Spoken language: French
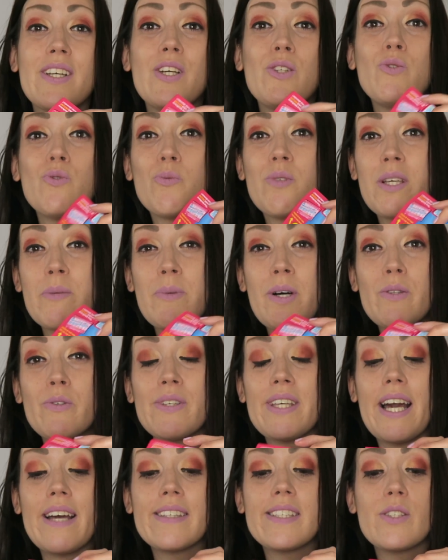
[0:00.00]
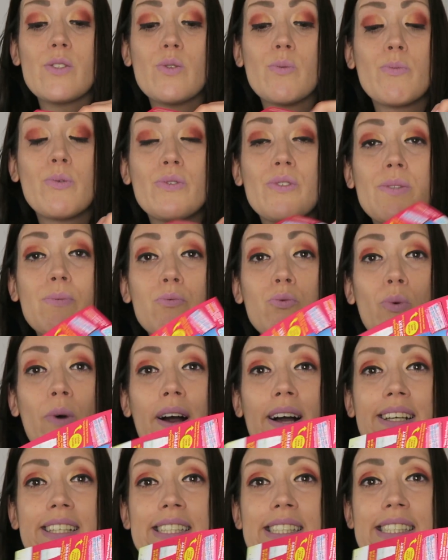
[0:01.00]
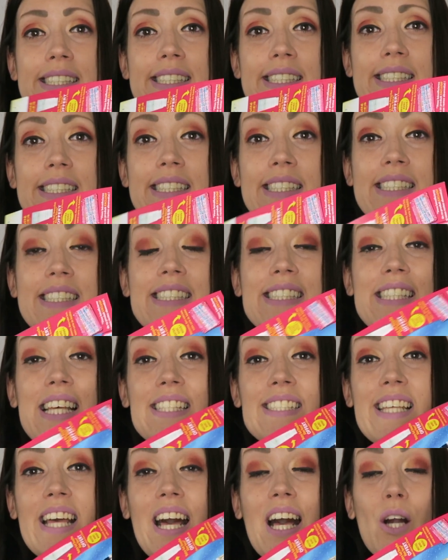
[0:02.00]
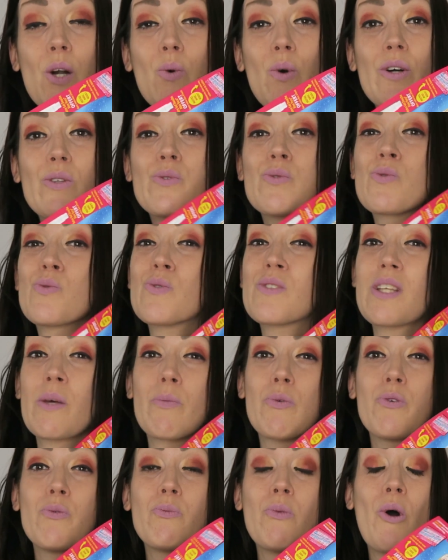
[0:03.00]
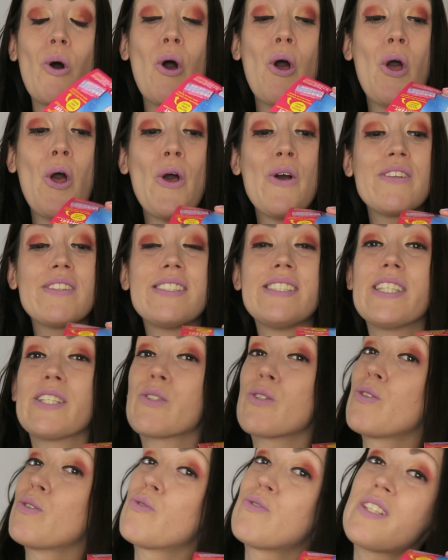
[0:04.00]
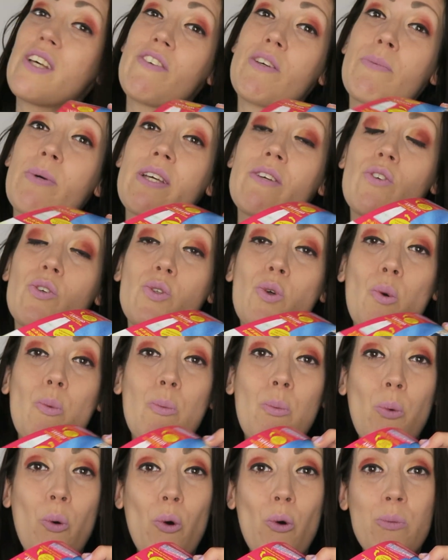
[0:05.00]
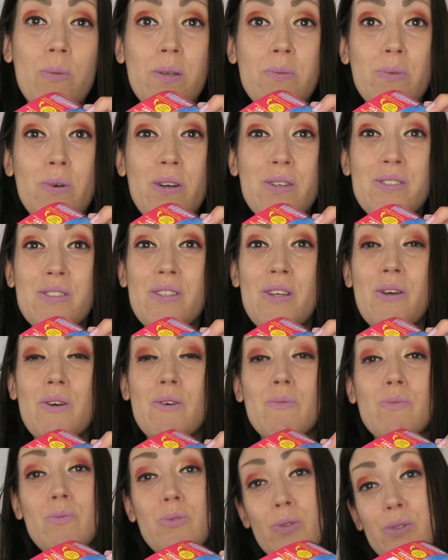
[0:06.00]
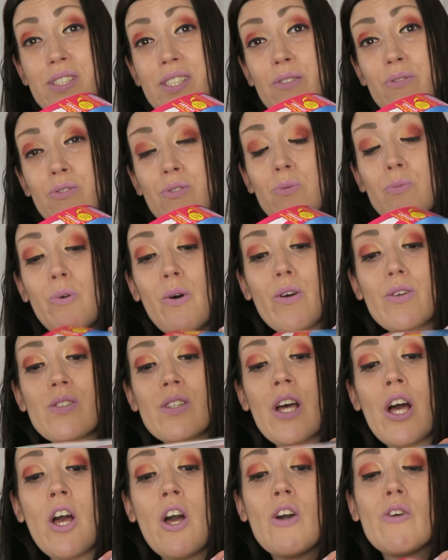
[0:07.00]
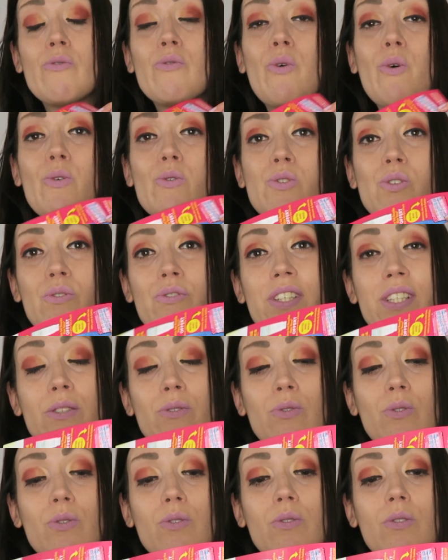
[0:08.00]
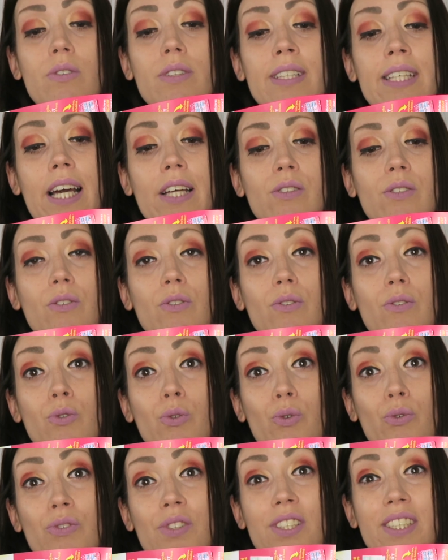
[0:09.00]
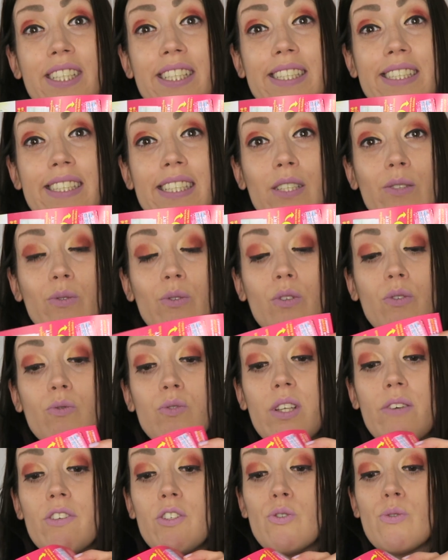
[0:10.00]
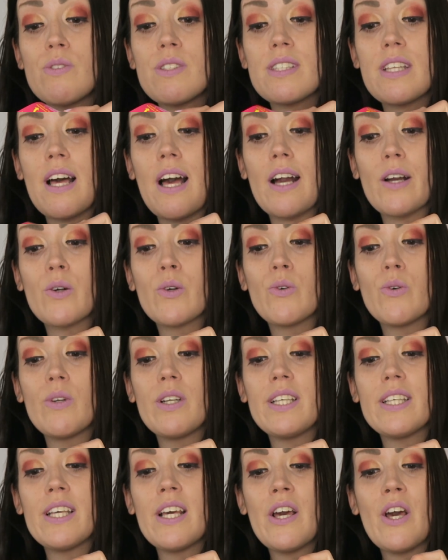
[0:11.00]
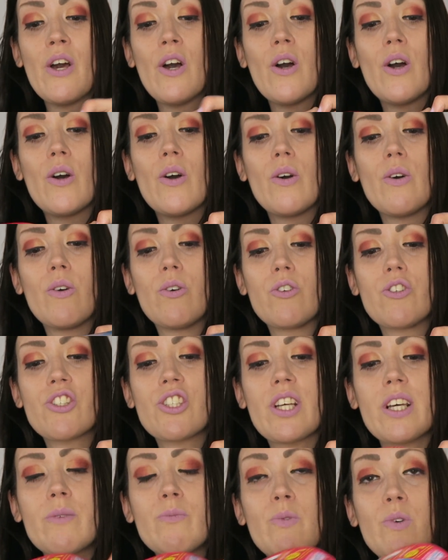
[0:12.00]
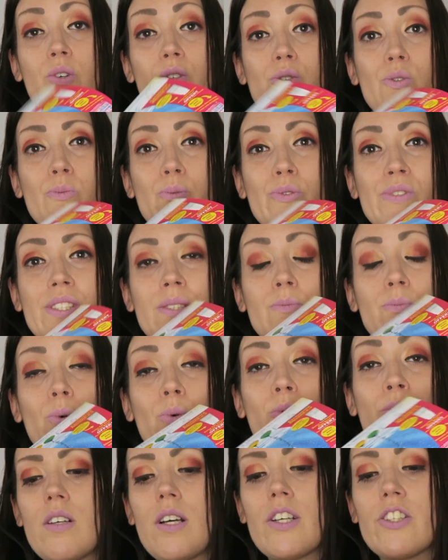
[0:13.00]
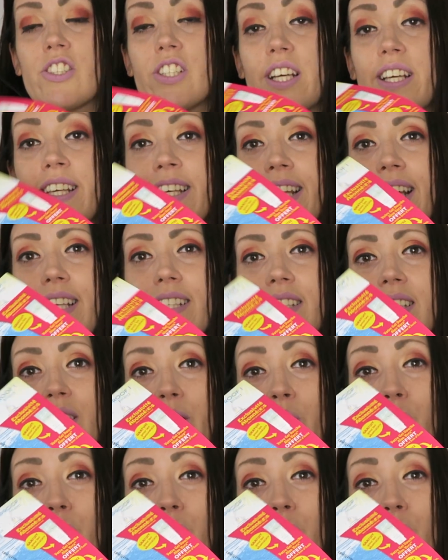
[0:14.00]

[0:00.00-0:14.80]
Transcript: N'oubliez pas de garder ce petit point ici. Ça sert à quoi Tout simplement, dès que vous avez pris votre premier box Beautiful Box, vous recevez une carte de fidélité. Donc vous avez juste à coller euh, chaque mois ce petit bon à chaque case qui